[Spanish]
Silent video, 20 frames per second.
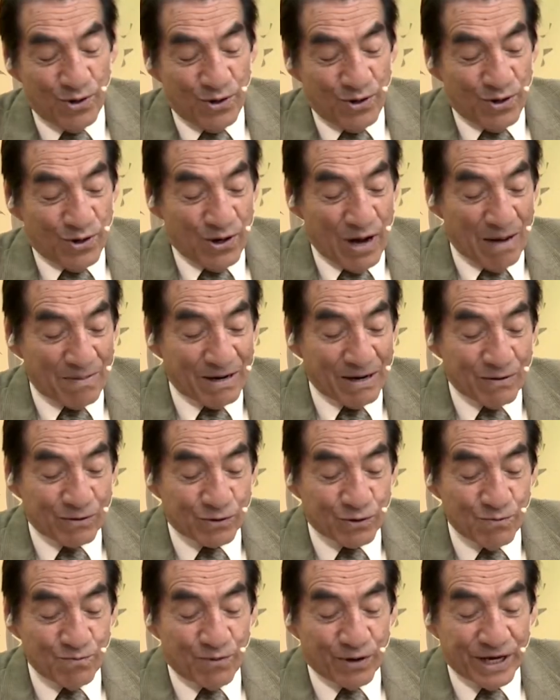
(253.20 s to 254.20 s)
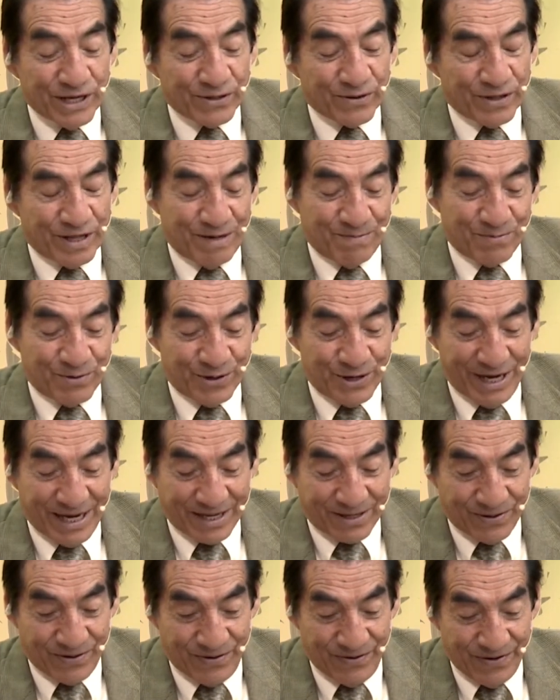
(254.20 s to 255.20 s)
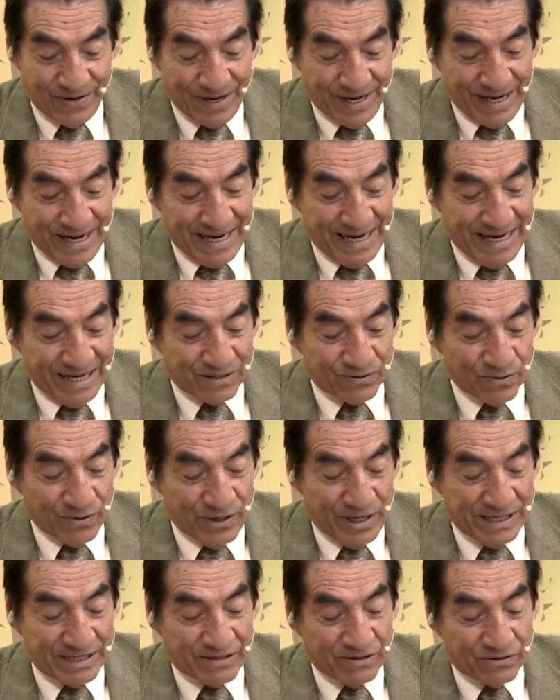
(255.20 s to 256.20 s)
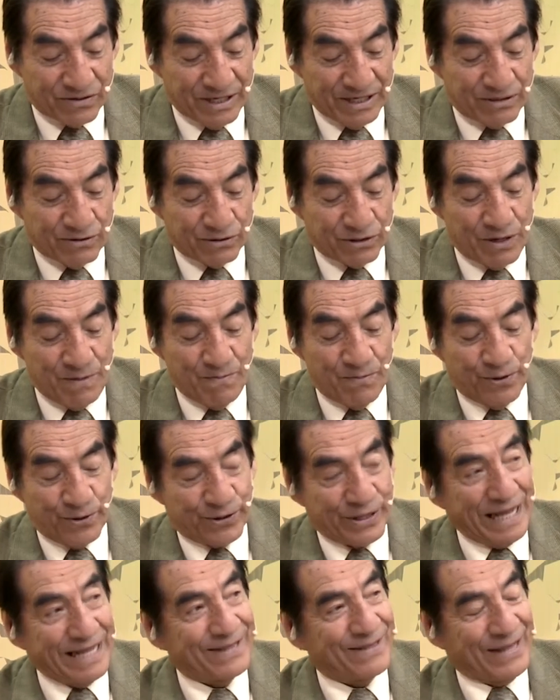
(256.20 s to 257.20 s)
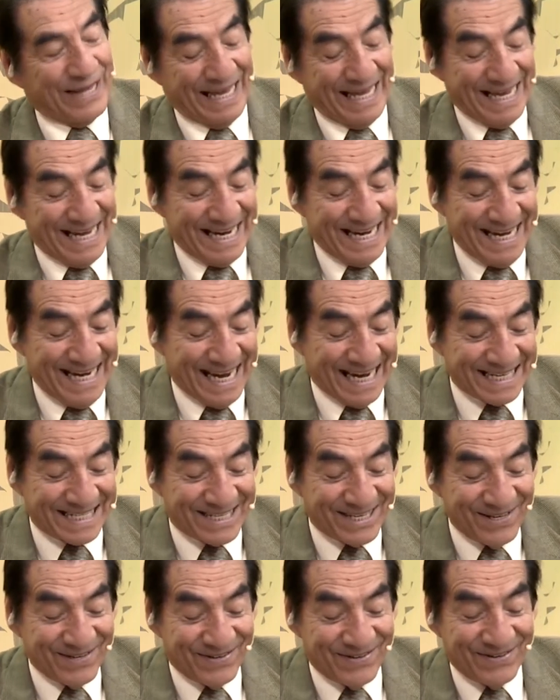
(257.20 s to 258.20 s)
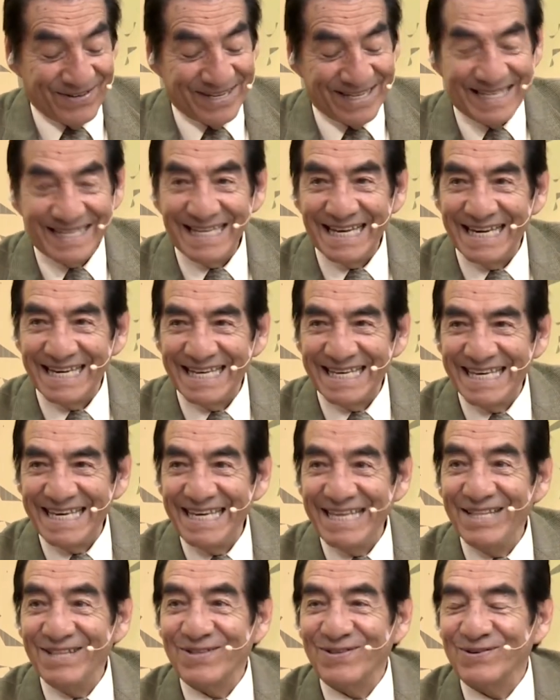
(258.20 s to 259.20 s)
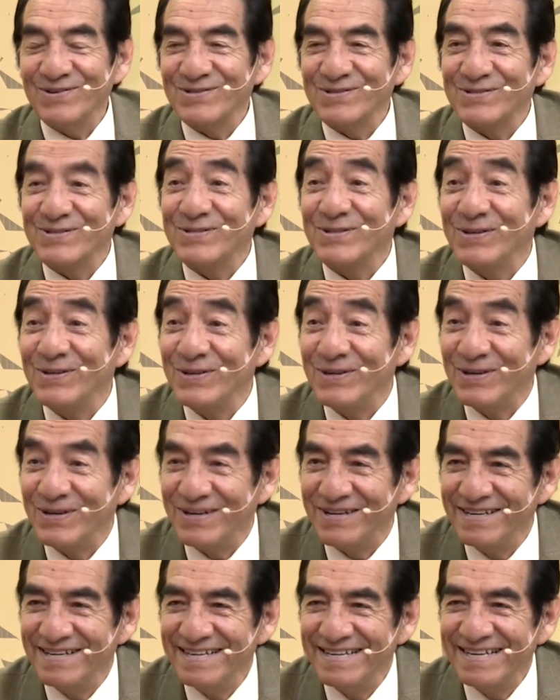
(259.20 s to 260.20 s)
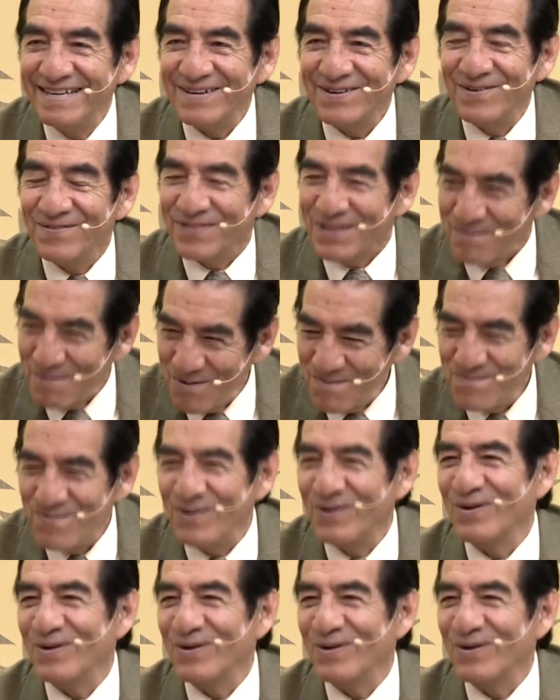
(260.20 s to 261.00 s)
hablarnos un poquito del proyecto? Esto, es, esto es importante, Nación del Quinto Sol. Contame un poco